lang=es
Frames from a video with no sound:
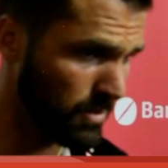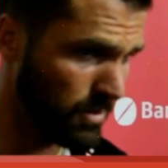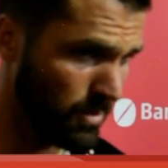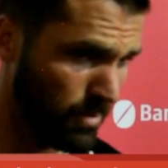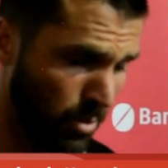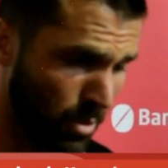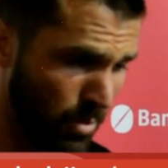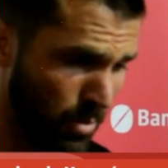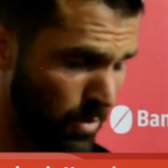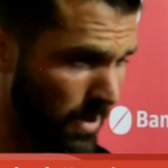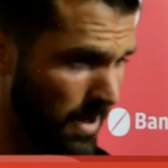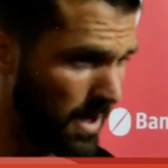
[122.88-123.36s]

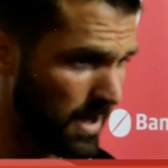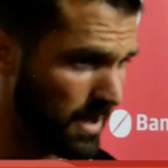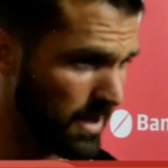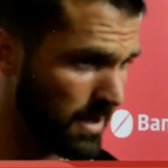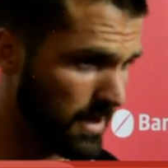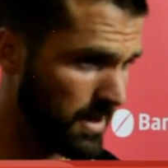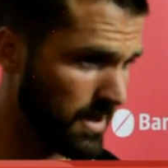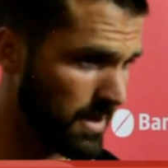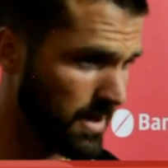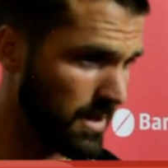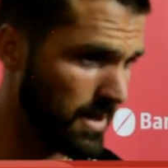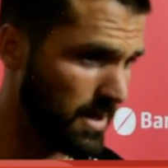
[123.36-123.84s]
Bogoda
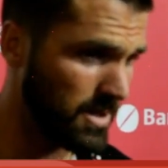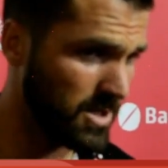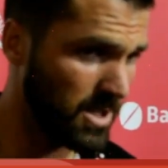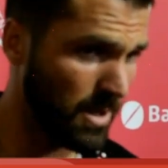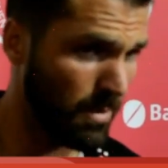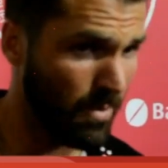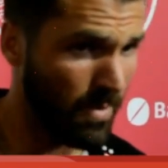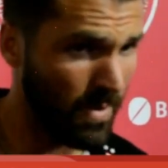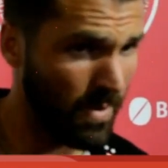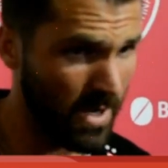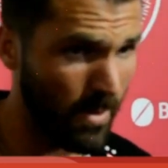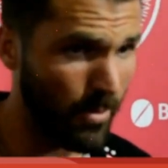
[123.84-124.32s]
eh, ya
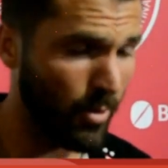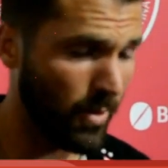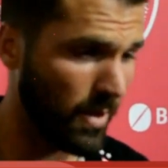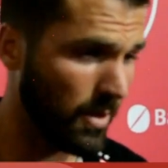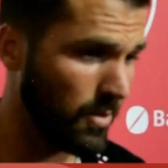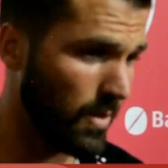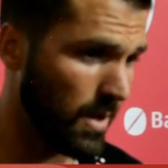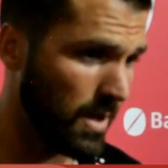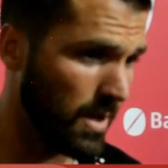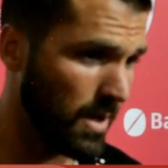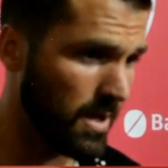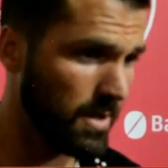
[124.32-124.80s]
me venía
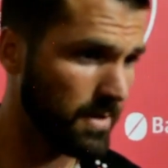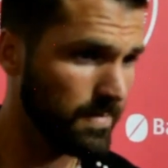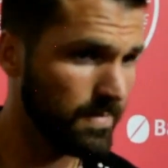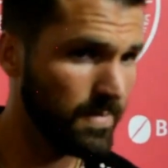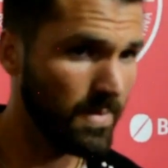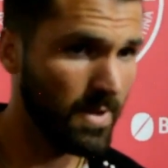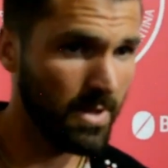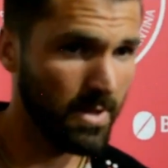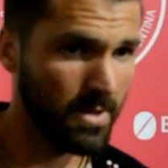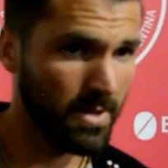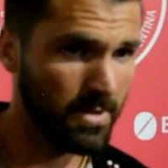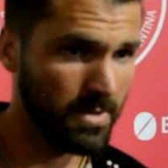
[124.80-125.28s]
probando ahí.
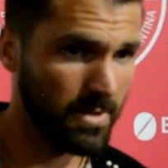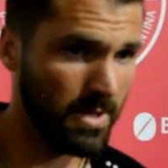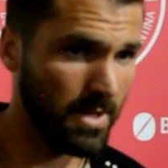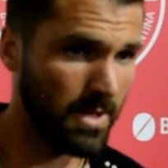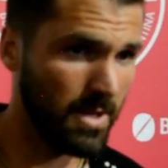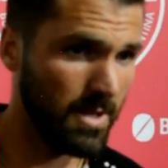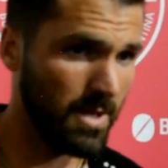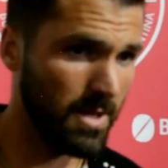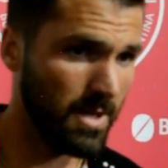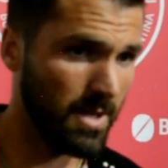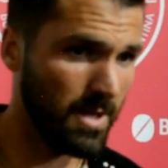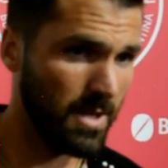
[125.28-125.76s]

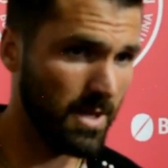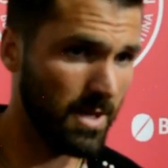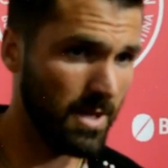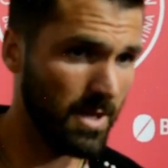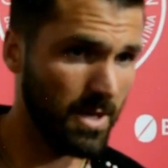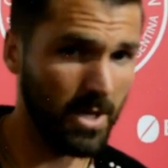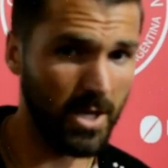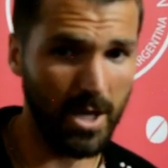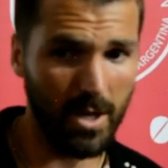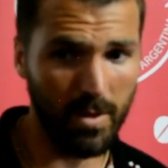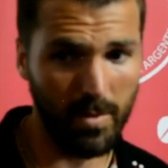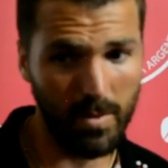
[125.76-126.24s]

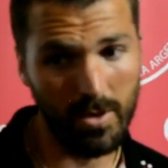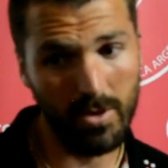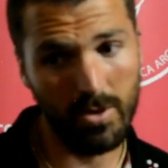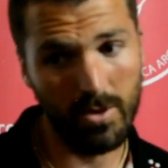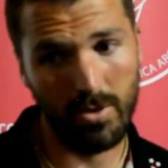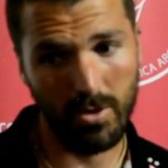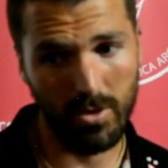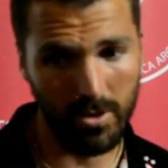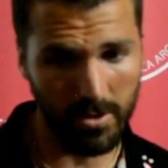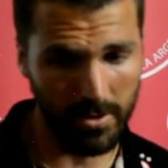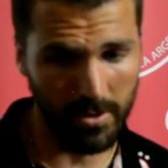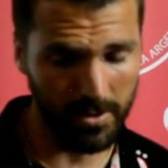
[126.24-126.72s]
Desde que
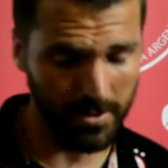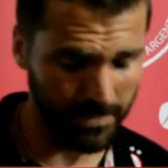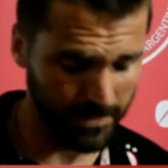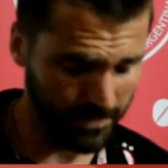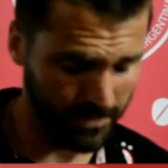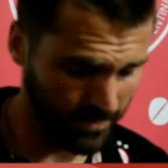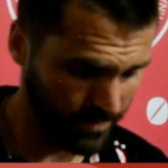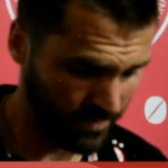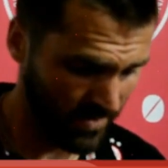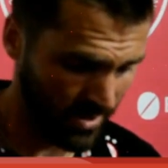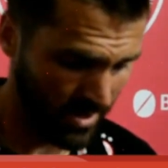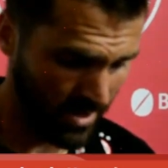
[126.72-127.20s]
vino
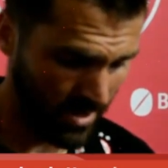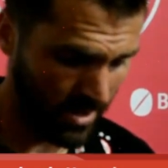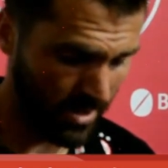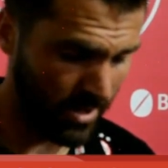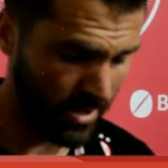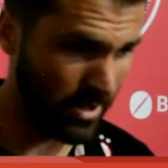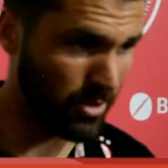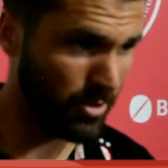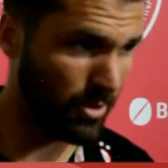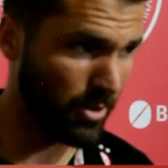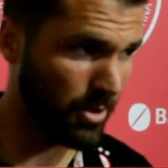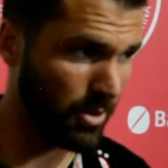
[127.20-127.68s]

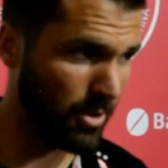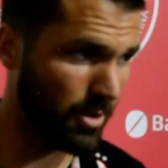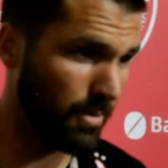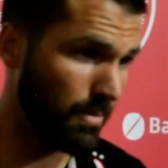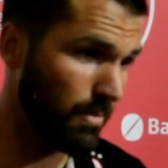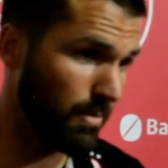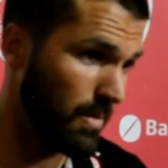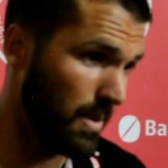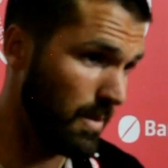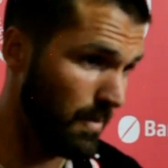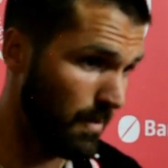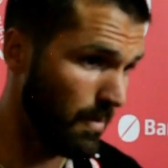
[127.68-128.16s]
Néstor
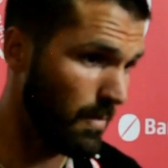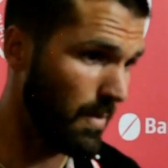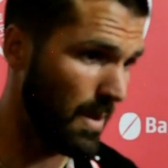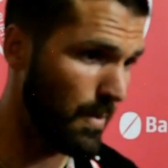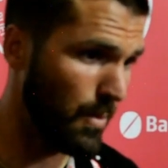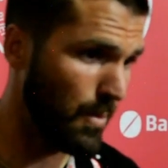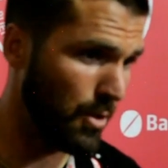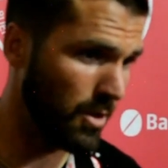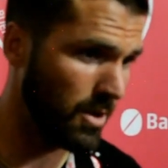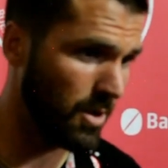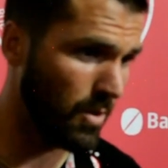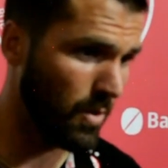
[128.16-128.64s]
me
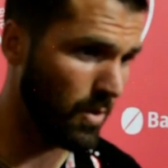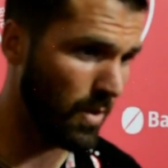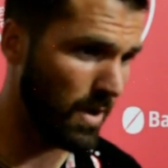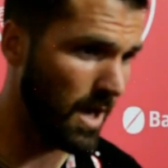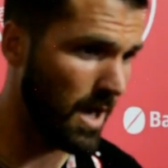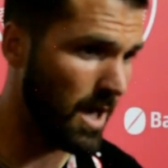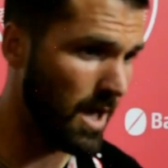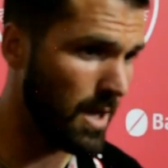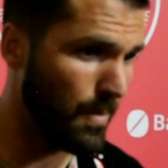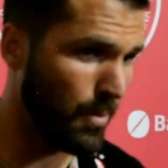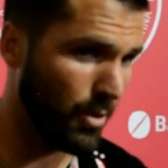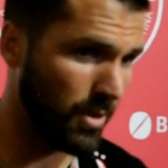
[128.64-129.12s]
pidió que juegue
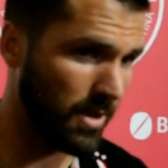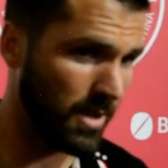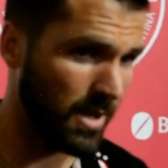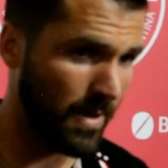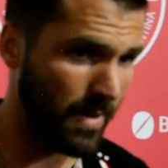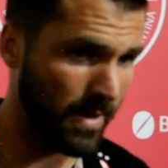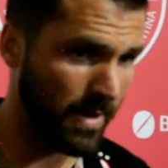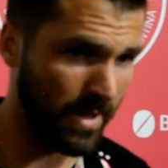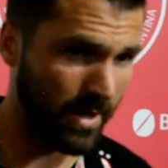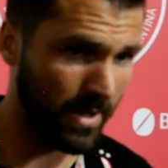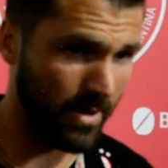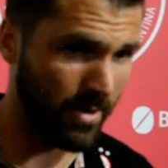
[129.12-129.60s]
ahí porque la
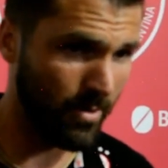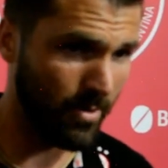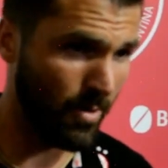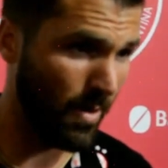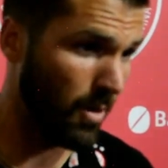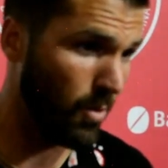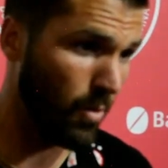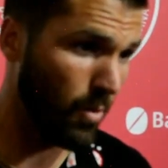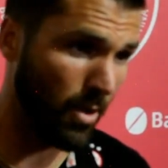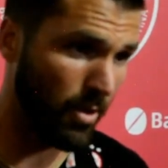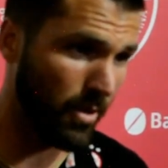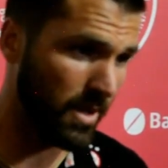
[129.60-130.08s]
verdad que no
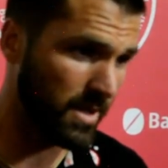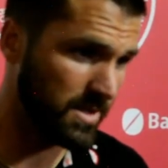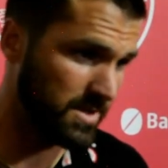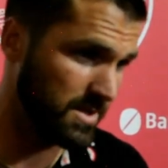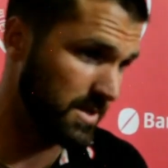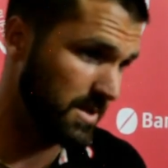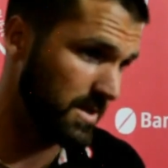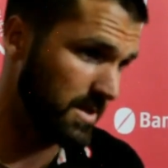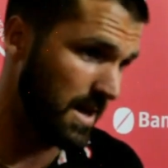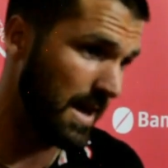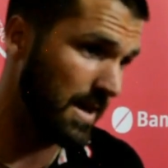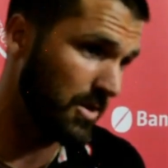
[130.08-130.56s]
hay jugadores
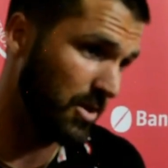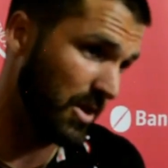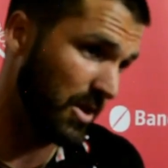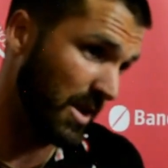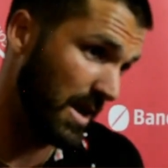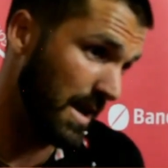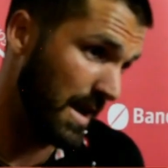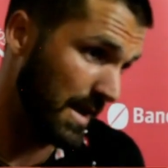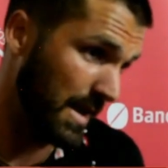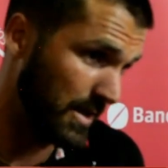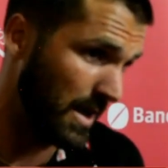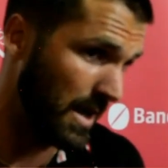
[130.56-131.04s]
y hay
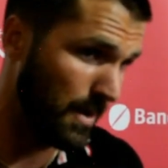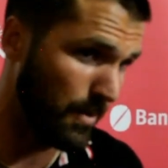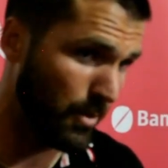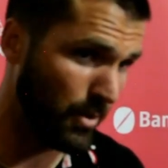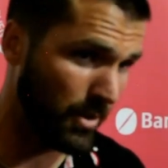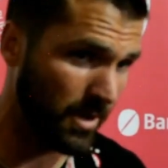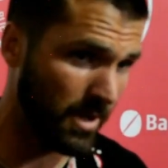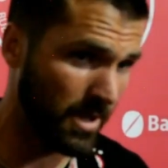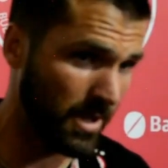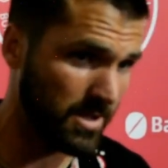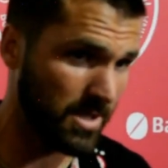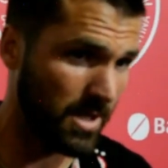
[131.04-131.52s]
tres laterales
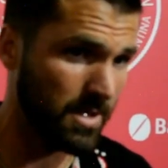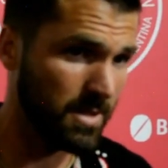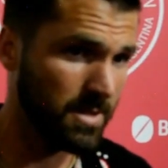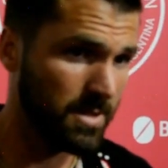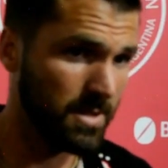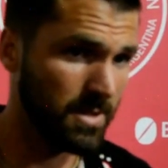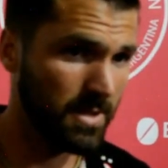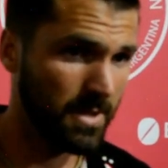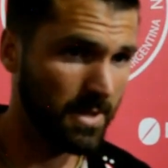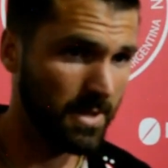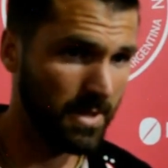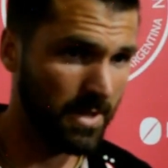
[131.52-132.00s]
por derecha.
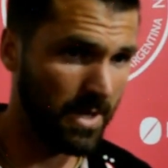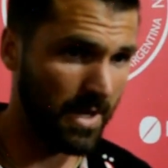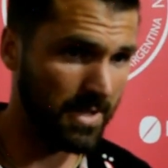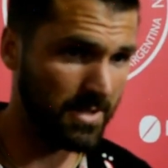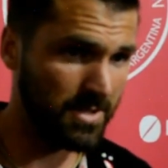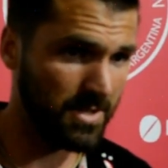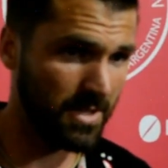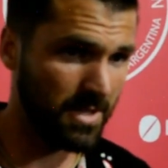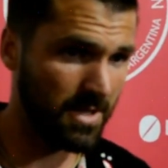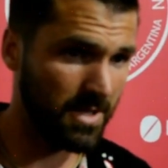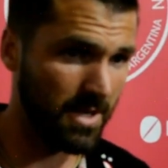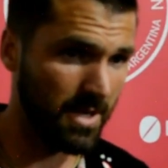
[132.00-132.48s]

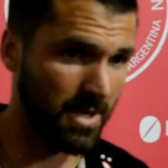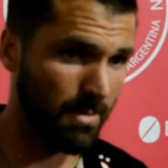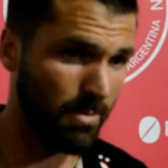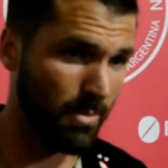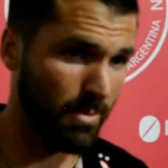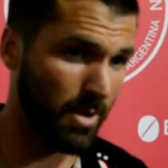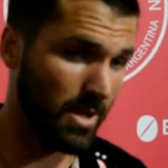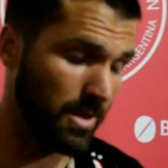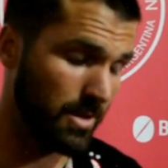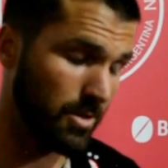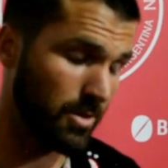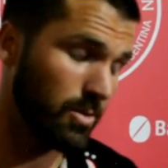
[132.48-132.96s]
Así que
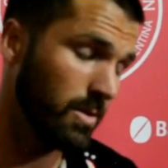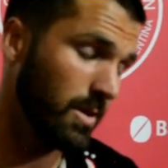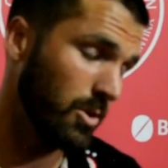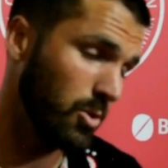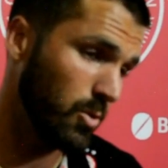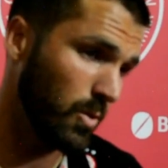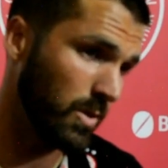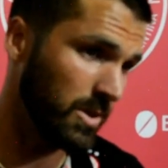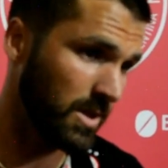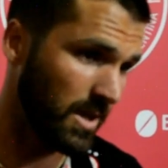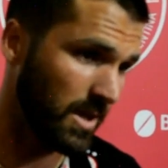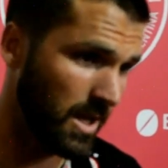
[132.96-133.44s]
me,
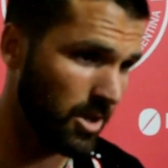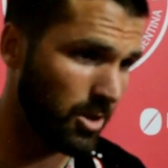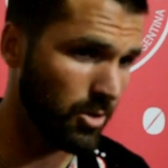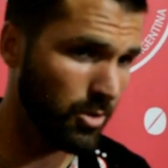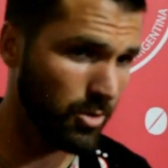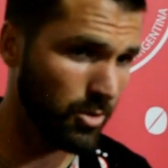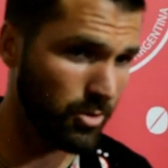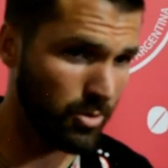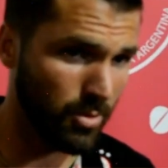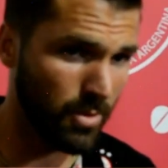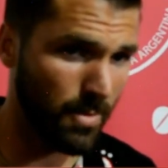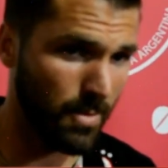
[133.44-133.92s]
estuve
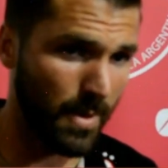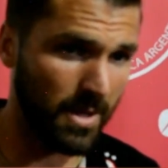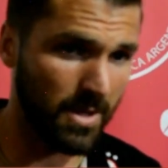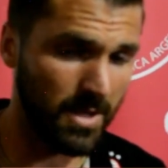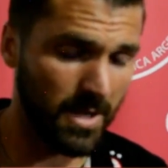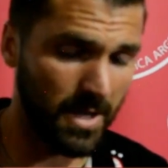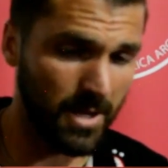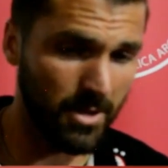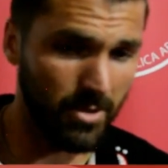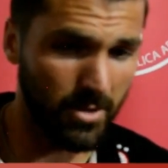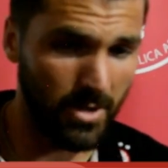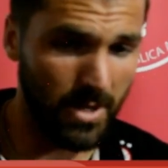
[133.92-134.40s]
entrenando, estuve
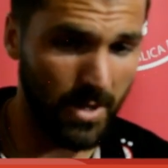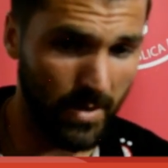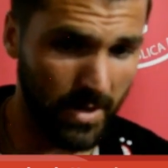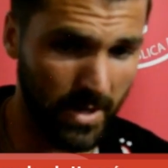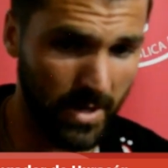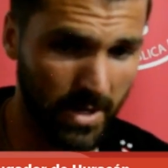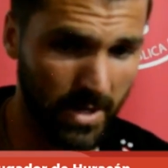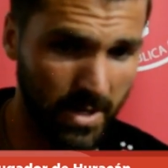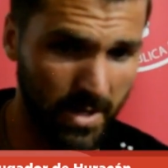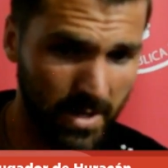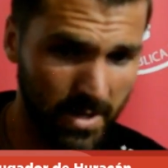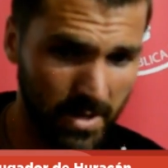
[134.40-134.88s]
practicando y la
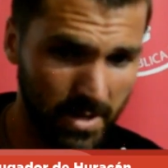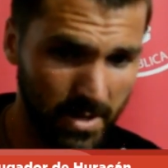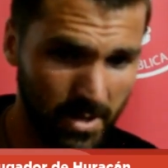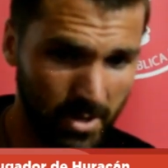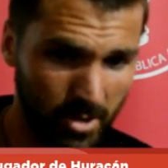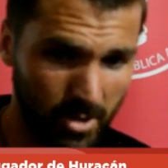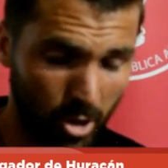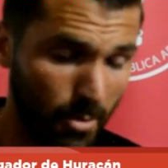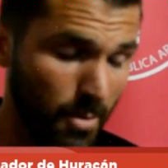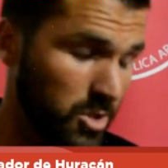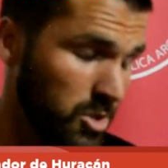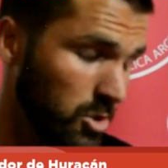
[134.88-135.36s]
verdad que
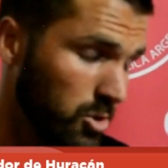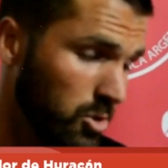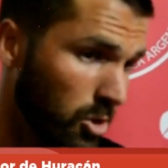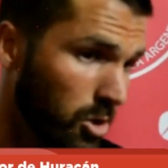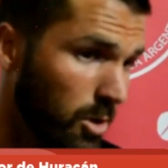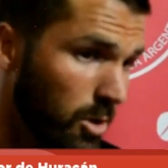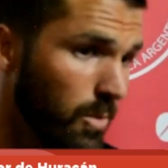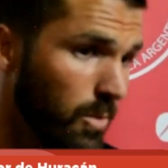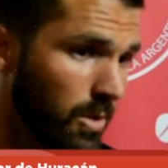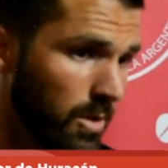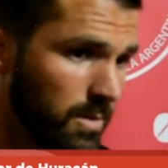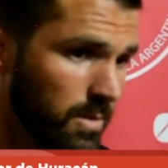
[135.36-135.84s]
hoy me siento cómodo.